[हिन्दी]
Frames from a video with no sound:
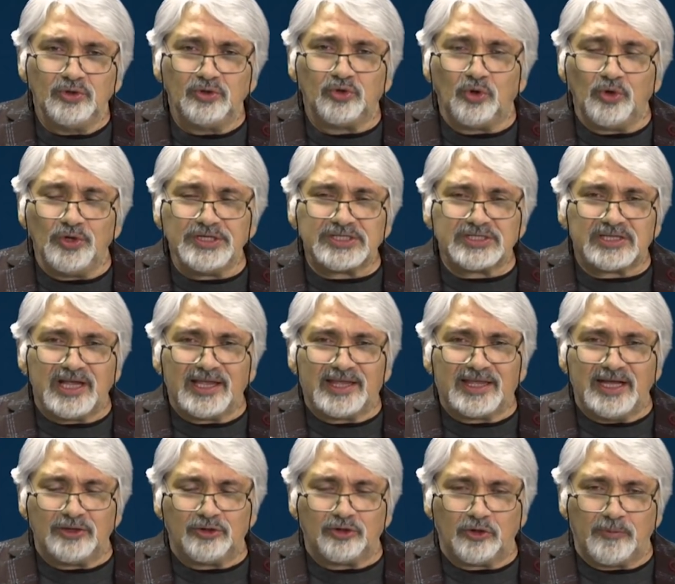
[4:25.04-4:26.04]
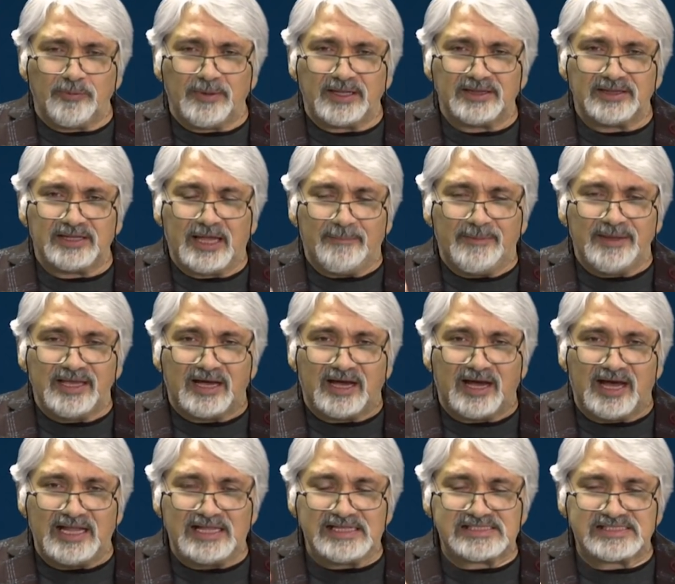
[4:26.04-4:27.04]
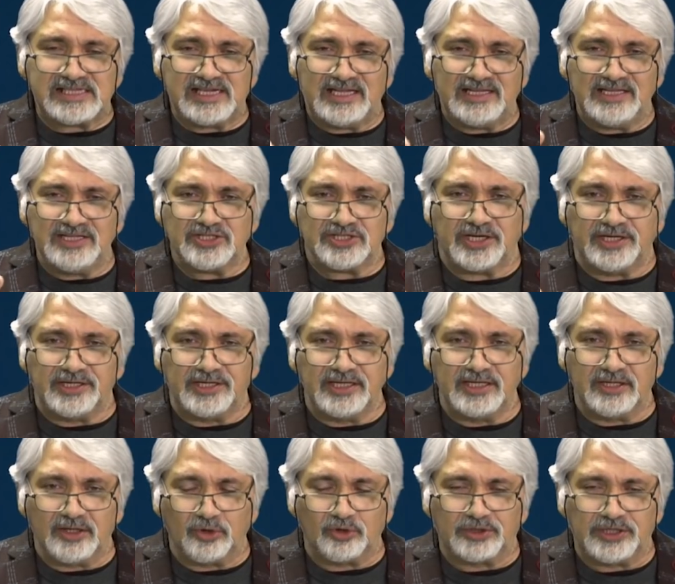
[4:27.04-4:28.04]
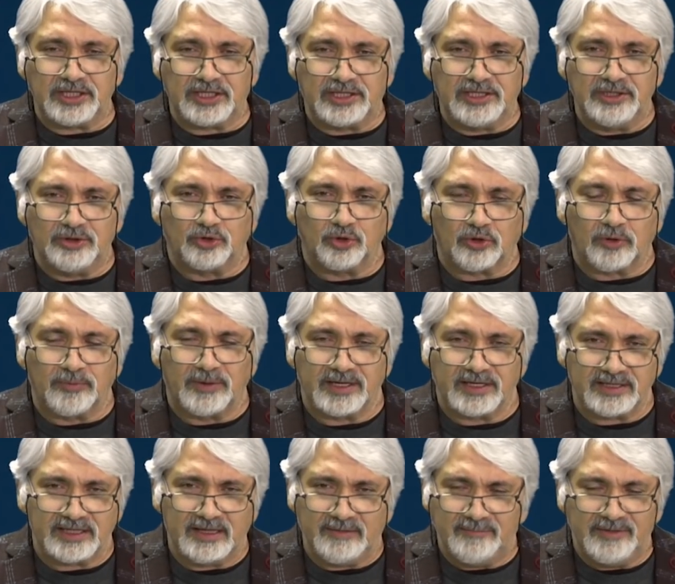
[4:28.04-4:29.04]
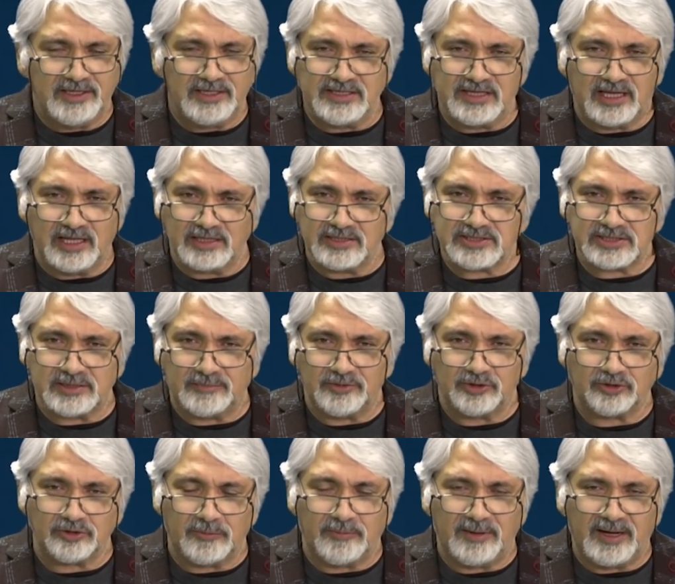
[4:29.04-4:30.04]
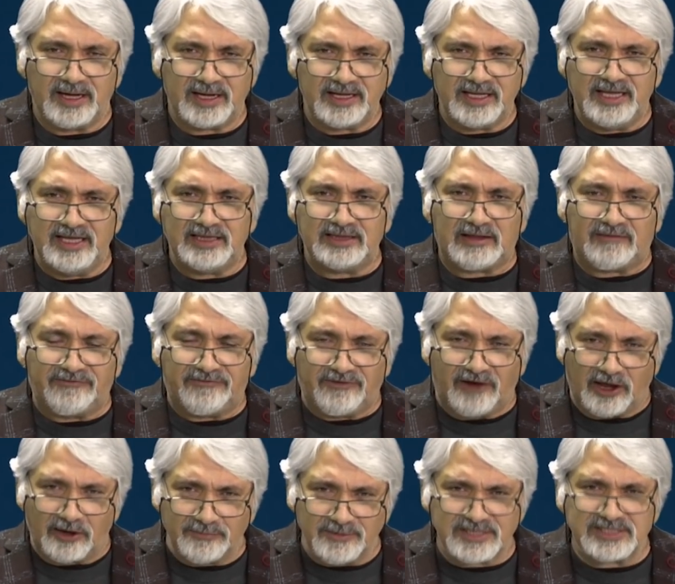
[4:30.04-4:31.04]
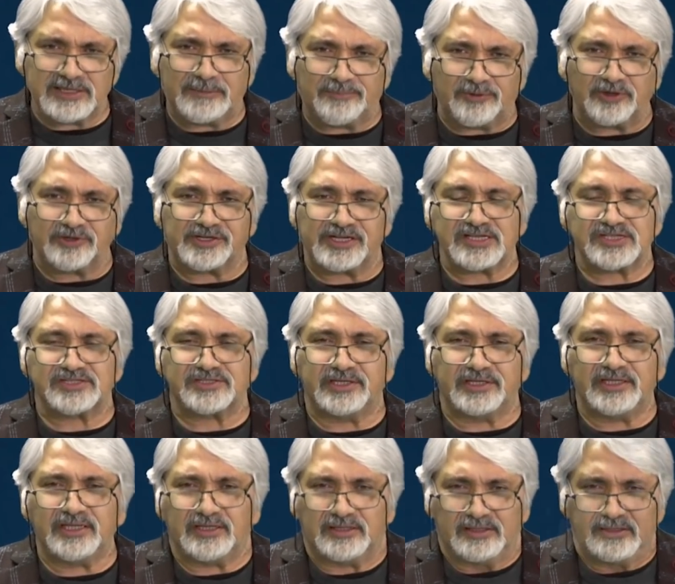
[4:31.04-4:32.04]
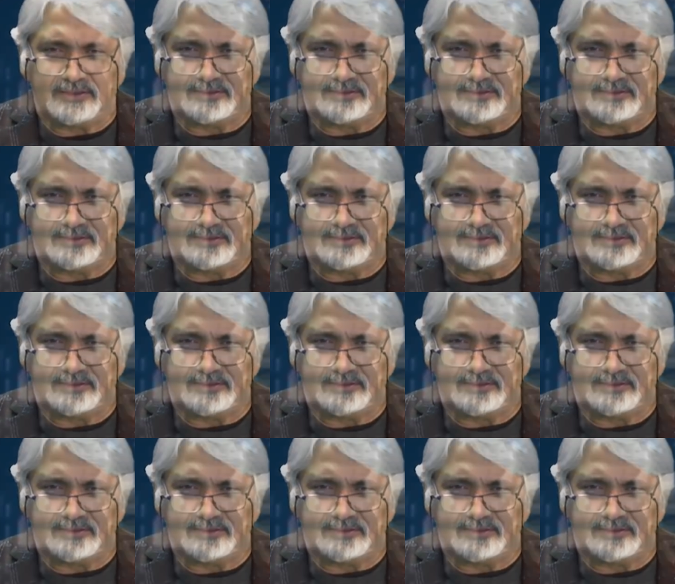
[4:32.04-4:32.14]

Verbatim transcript: तो इसका क्या तुक बनता है भाई खालसा दे झंडे का उत्थे की तुक बनता है मेरी गल समझ तो बारे ये तो फार्मर का प्रोटेस्ट है ना